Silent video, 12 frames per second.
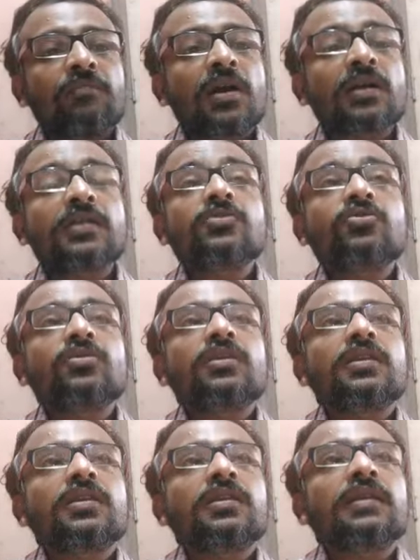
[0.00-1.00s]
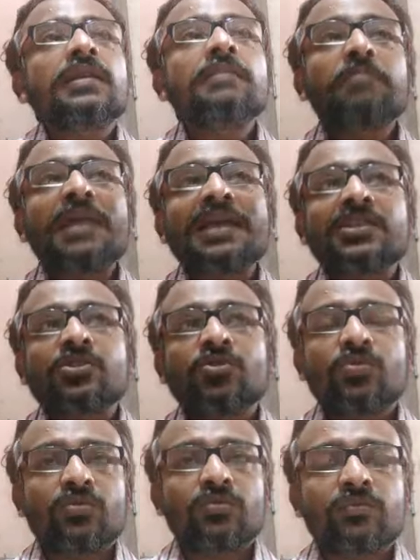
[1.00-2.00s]
পাখি যদি
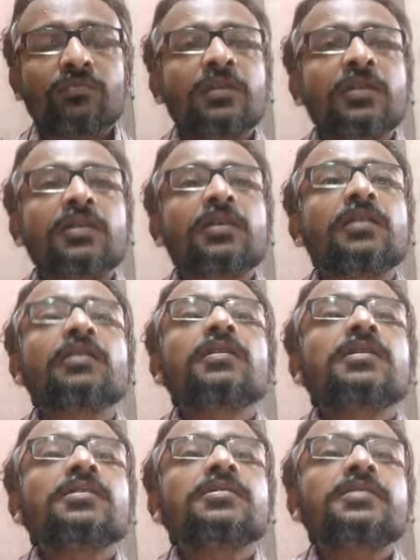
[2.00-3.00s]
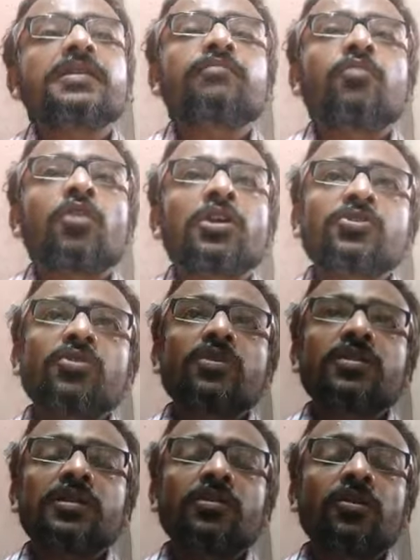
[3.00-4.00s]
ইম্যাচিওর মানে ঠিক বয়স
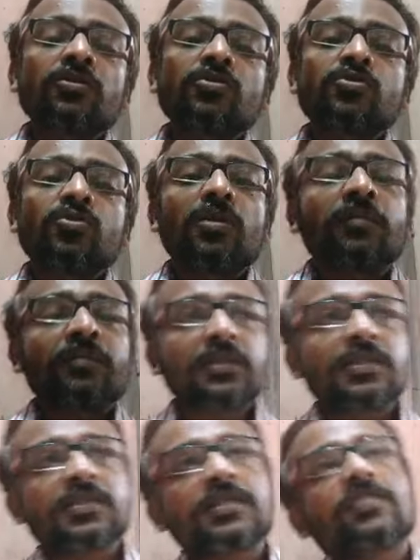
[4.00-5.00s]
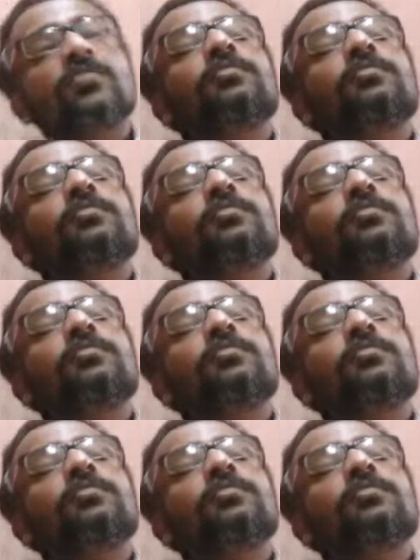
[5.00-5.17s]
হয়নি অথচ আমাদের যেটা